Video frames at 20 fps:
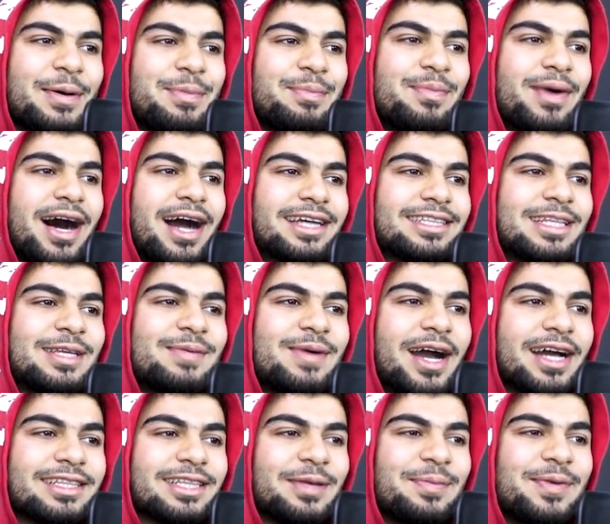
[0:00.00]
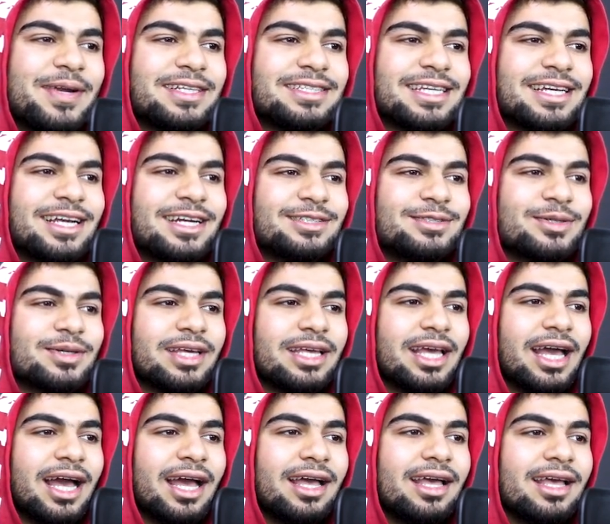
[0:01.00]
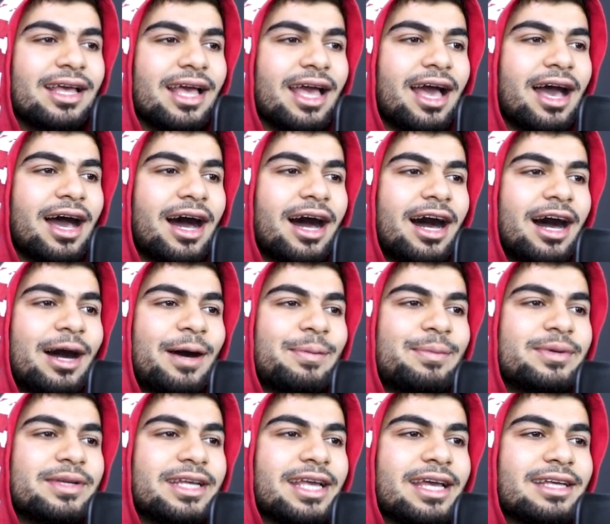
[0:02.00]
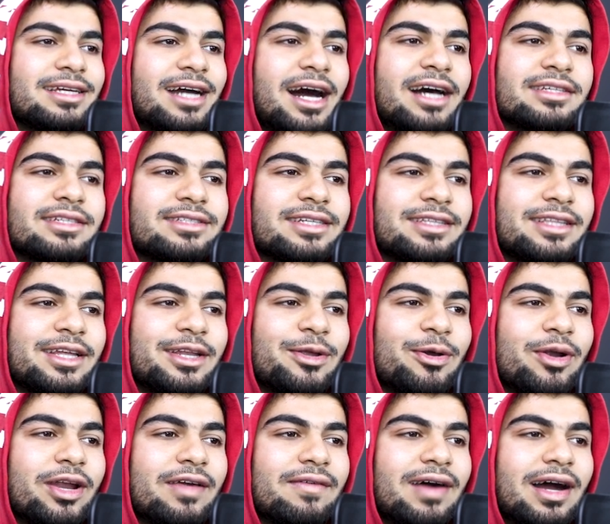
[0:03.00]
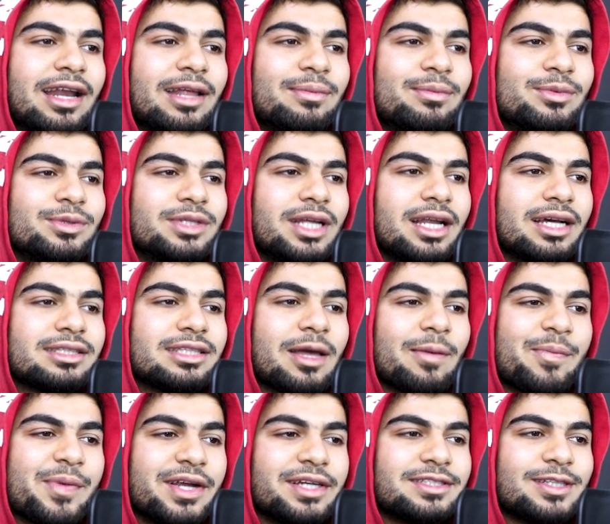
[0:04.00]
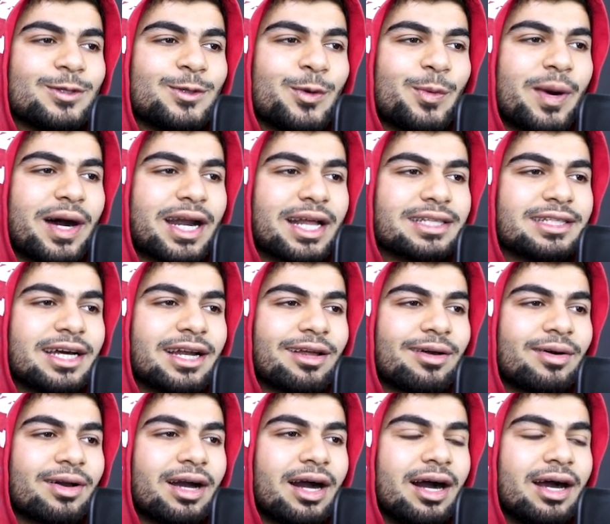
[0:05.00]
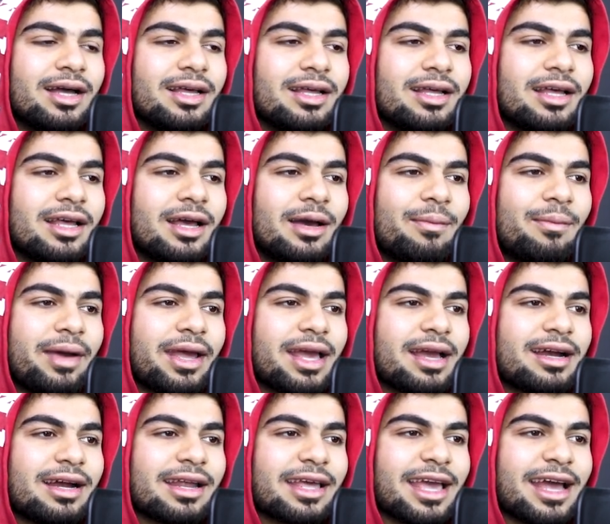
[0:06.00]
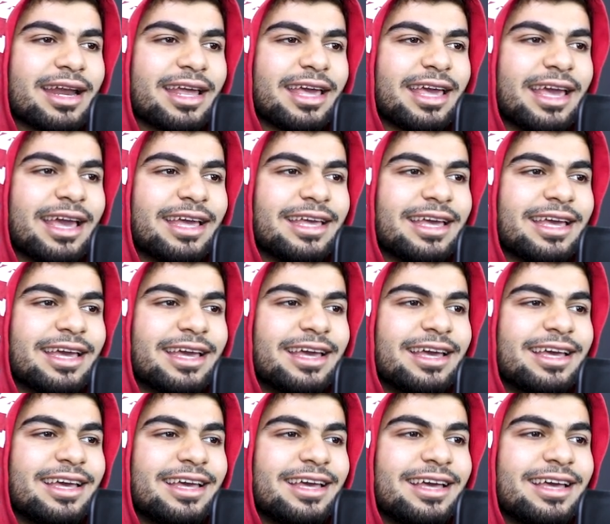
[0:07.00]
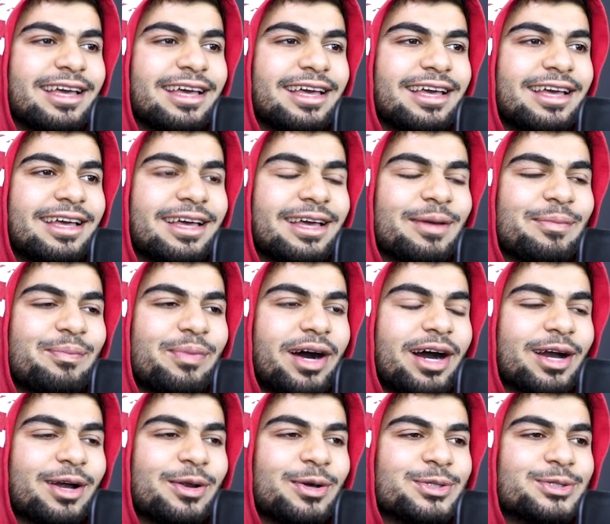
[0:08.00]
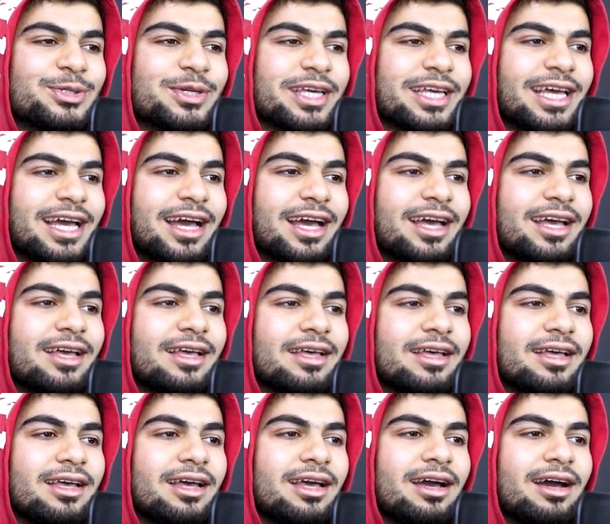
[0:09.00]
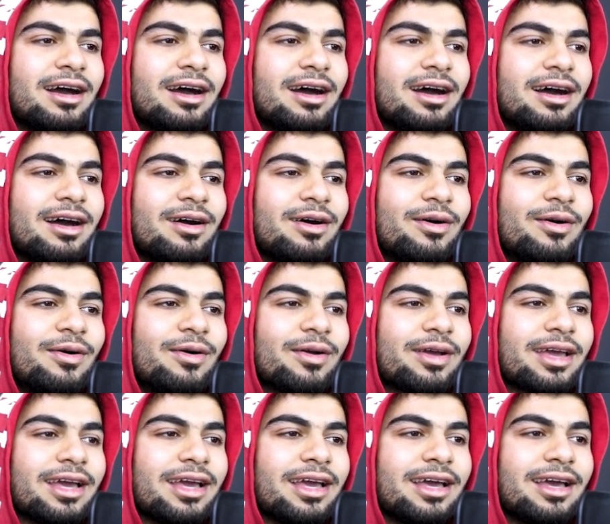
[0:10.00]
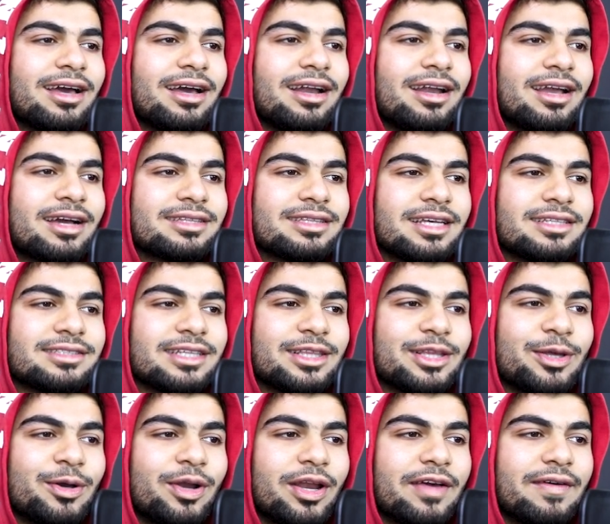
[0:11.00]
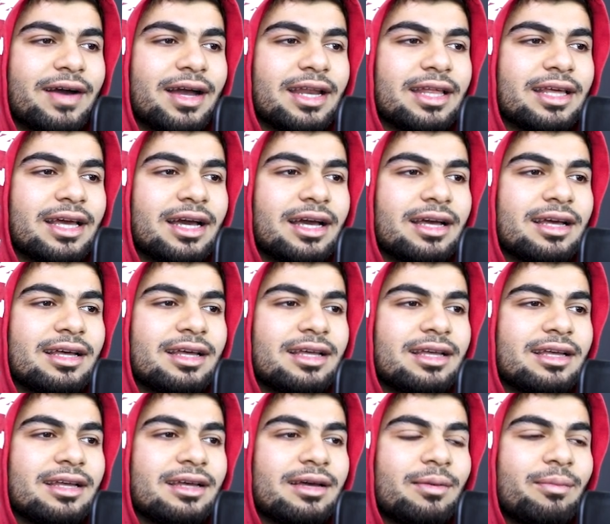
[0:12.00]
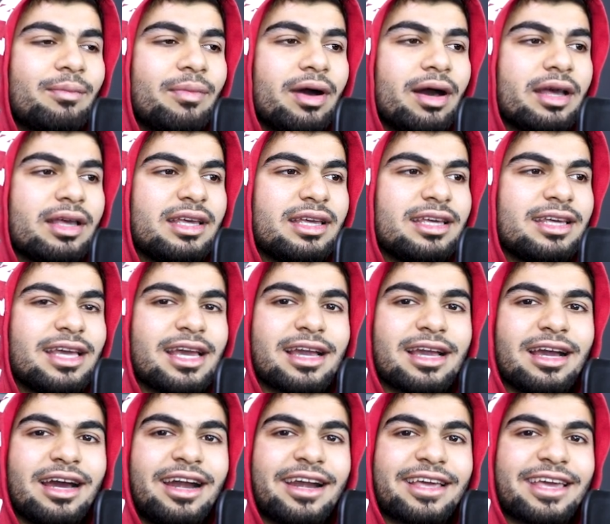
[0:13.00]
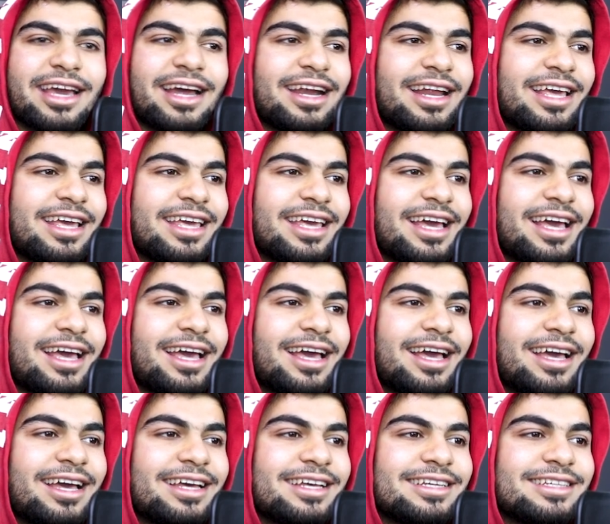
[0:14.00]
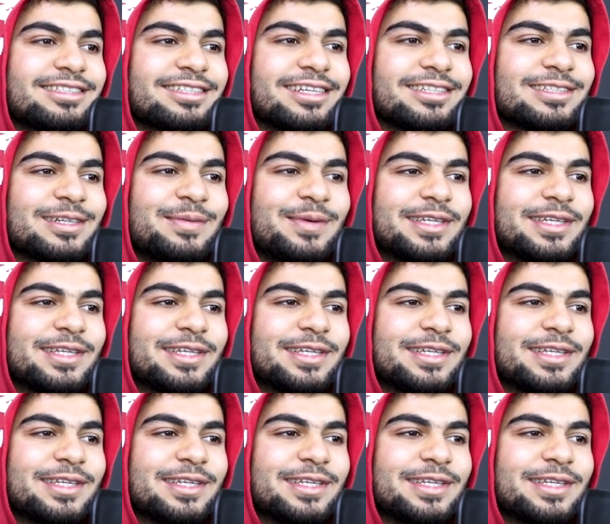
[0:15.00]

भागती भागती पीठ से गिर चुकी है अब ये यहाँ से सीधी नहीं होने वाली मुझे लगता है पीठ से दोबारा से आना होगा भाई ये कर क्या रही है ये, पागल हो चुकी है ओके लगता सीधी होने वाली है ये कर क्या रही है इसकी समझ